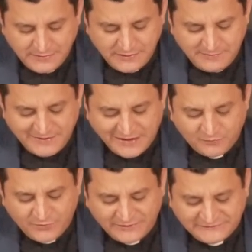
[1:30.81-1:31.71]
Y
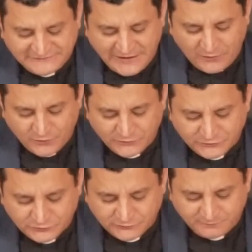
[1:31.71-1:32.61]
mirando al cielo,
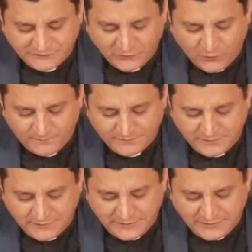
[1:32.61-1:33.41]
suspiró